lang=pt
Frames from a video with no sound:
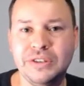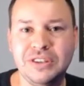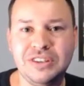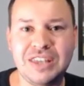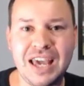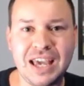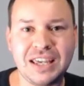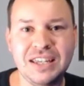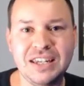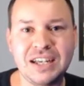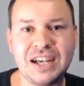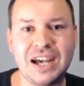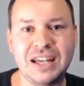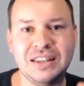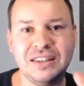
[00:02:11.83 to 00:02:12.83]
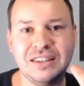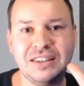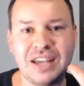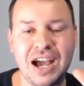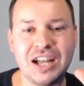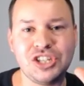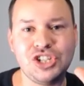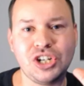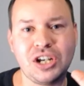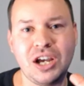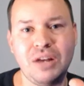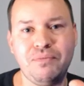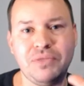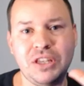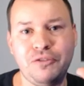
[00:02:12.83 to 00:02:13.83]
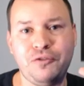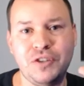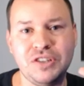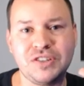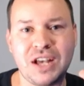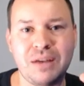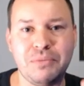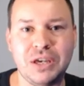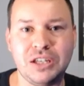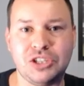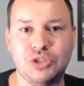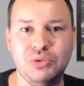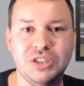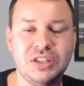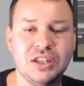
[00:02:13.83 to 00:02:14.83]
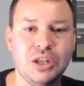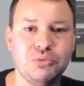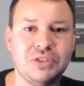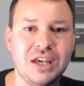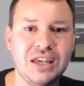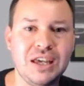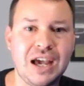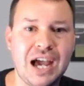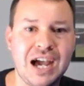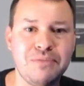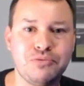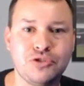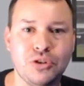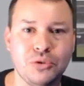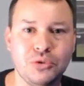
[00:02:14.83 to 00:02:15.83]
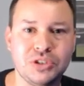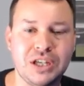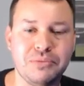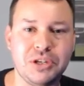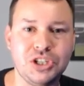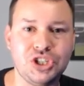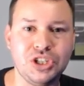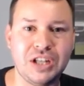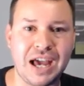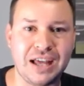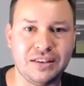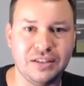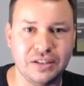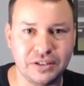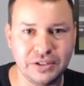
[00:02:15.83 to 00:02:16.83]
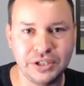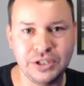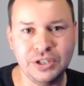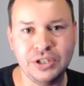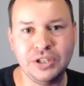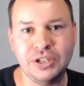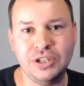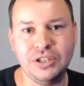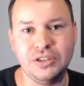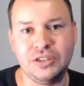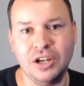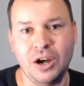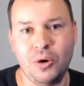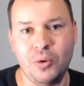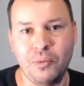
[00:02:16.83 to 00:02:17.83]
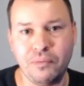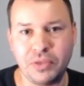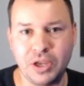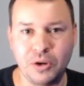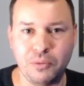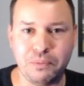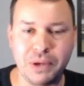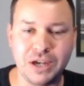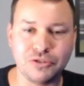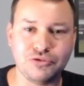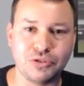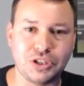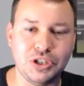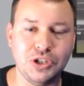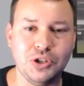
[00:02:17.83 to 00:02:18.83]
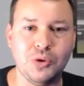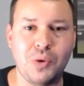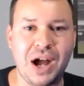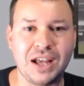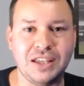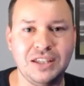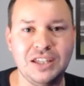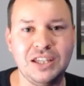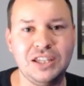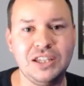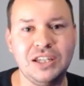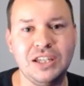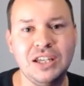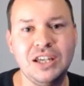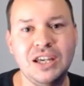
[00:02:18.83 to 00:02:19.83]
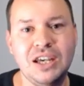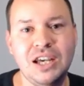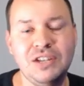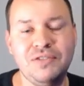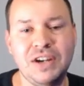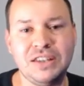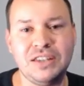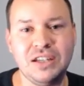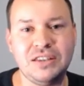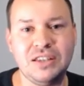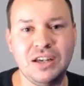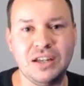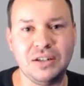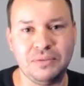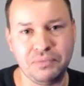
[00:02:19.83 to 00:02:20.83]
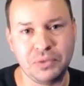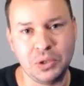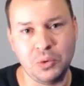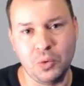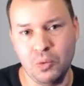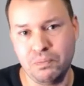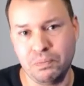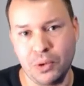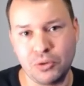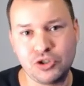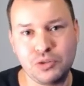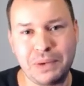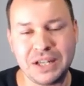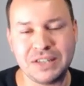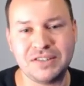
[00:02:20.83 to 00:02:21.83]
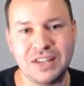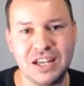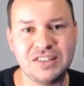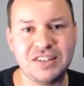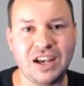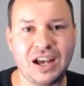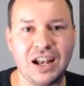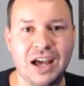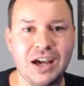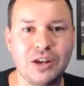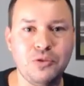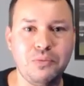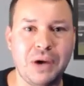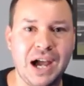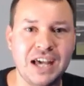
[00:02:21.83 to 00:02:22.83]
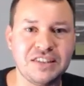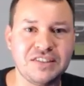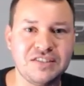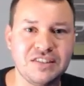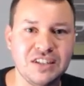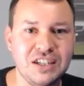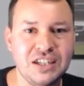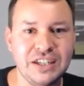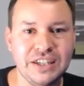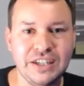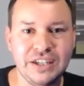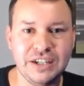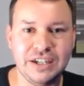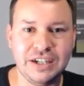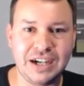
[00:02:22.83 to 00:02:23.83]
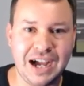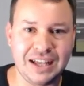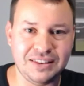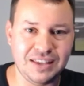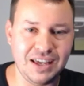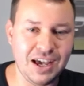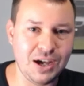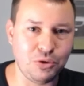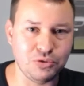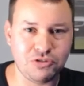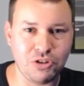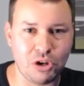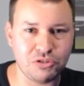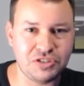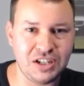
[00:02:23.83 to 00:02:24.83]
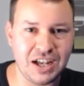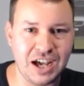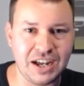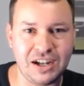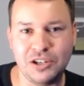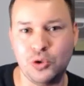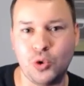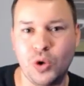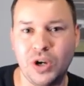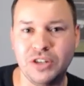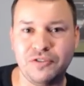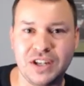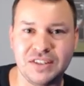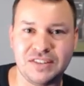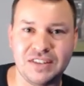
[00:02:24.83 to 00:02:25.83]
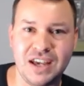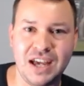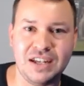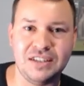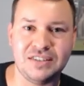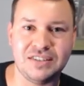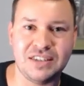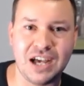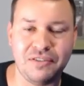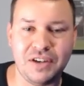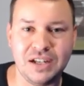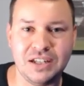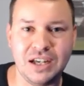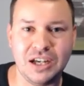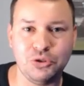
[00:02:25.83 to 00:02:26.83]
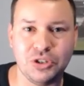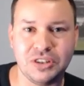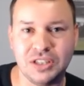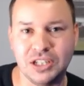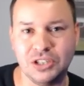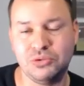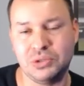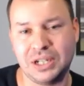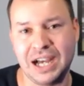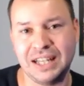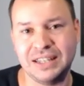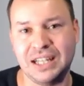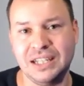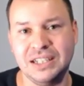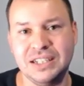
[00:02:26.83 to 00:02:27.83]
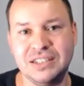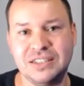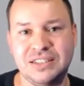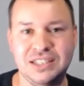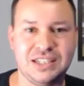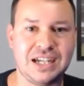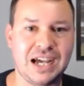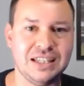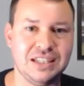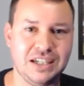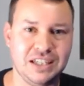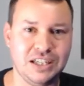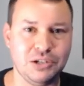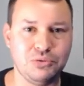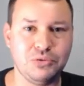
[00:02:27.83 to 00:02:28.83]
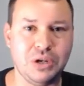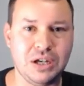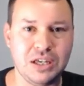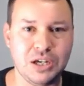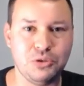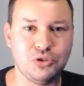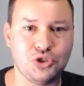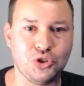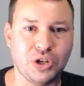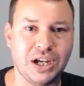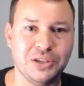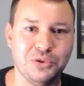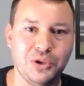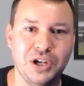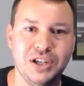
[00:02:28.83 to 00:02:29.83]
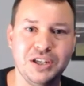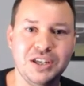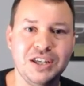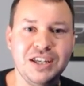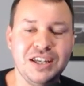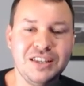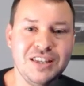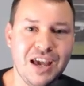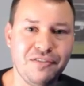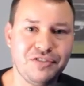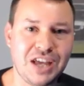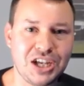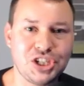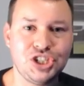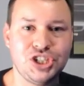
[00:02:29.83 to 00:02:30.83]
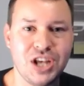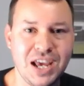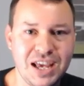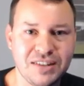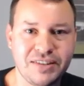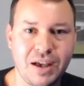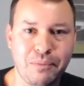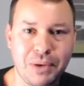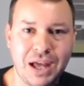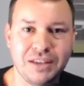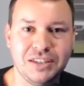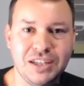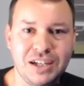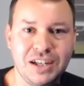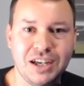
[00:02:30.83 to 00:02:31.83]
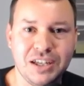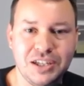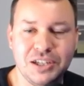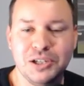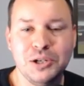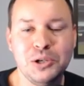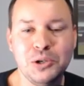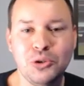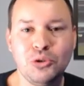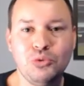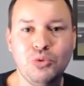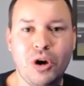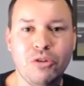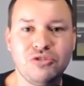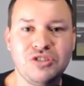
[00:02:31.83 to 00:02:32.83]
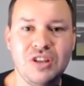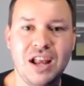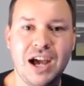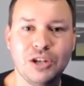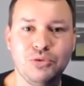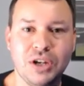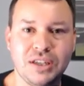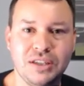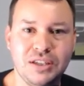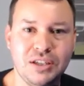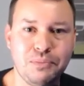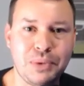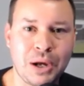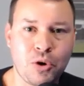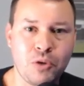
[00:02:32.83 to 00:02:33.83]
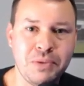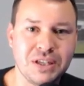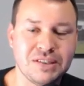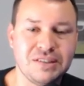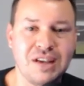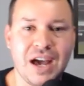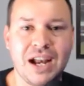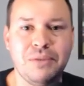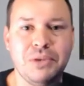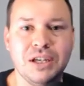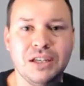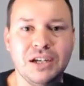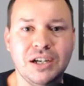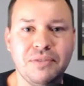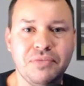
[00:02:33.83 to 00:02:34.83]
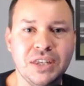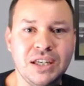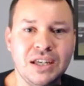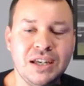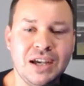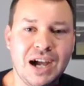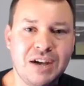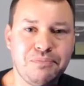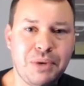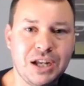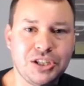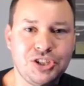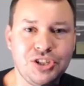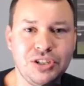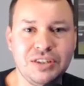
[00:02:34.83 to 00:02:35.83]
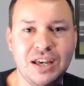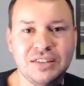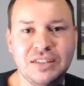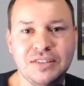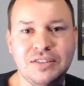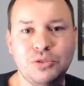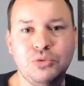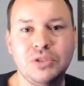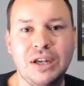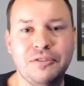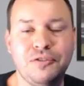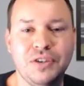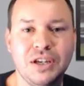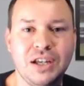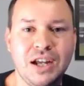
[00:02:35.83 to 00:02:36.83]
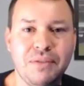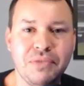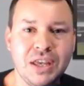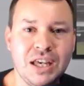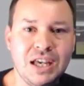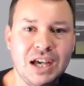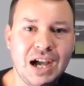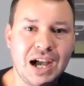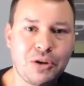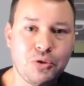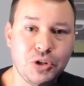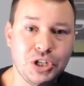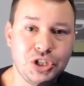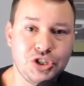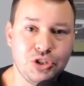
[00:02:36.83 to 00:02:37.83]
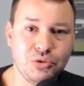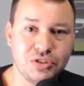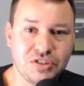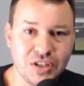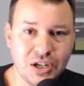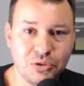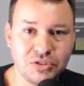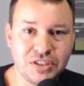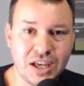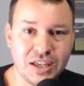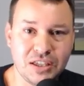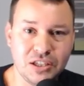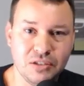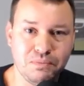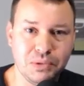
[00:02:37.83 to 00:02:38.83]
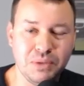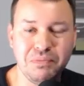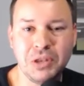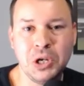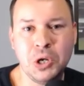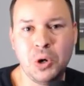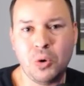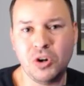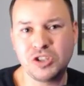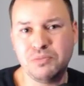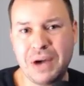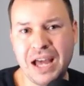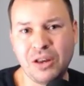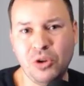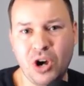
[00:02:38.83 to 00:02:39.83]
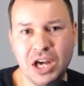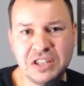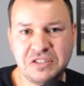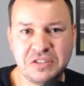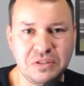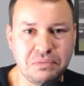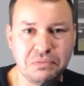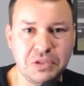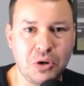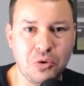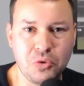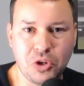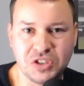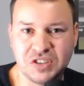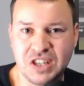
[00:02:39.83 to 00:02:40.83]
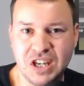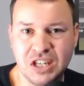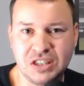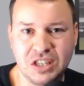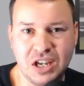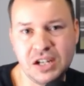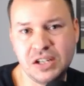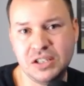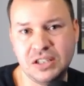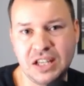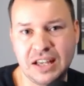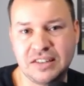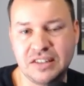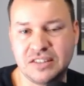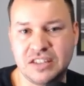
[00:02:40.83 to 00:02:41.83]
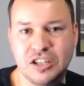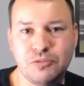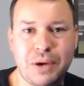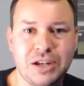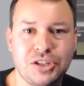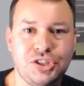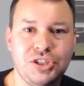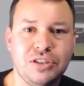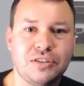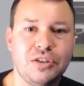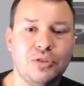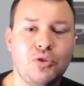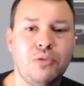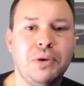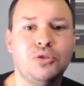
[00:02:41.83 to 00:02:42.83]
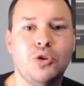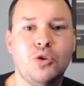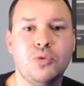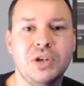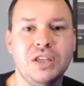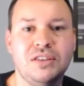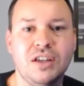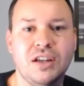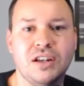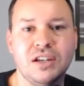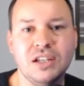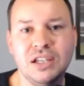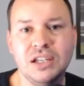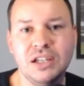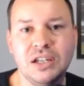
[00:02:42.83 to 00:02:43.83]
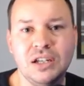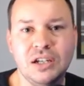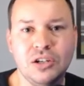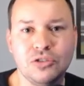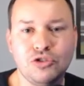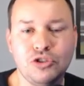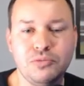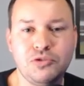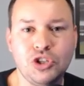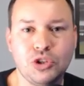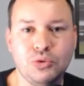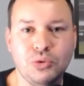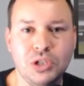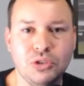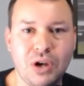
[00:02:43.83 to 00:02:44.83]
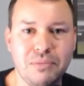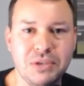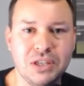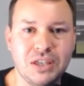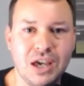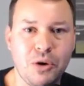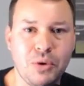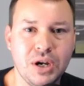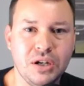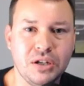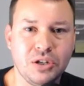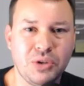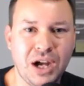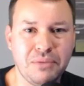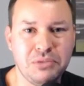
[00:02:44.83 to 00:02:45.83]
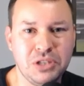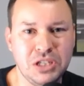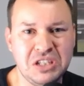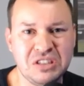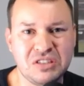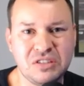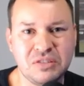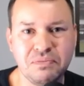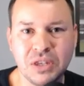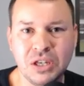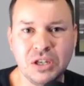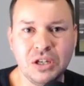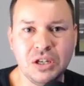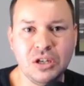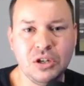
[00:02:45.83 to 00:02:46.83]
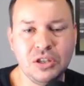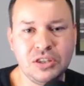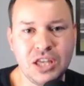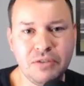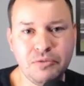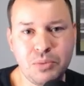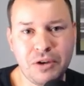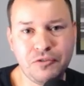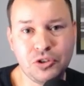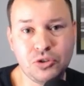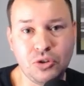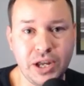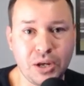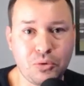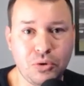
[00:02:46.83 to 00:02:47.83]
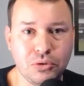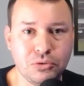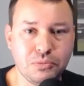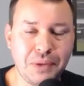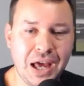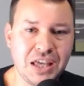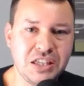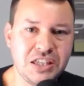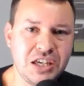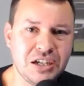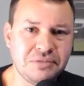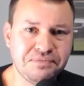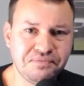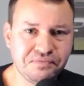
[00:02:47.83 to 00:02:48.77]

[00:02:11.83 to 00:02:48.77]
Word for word: Técnica, tática e fisicamente. O Inter não tem absolutamente nada. Então, eu penso que o Aguirre ele vai ter que ter um pouco de paciência, é claro, mas uh, até o seu auxiliar ali, o Juan Verzeri, estava ali anotando cada lance, cada erro, erro de jogador. Deve estar tá cheia essa planilha aí do auxiliar do Aguirre para começar amanhã, a partir desta segunda-feira, a corrigir os erros da equipe. Osmar Loss não gostei dele nessas três partidas que comandou o Inter, uh, substituindo a Miguel Angel Ramírez Teve uma vitória contra o Bahia,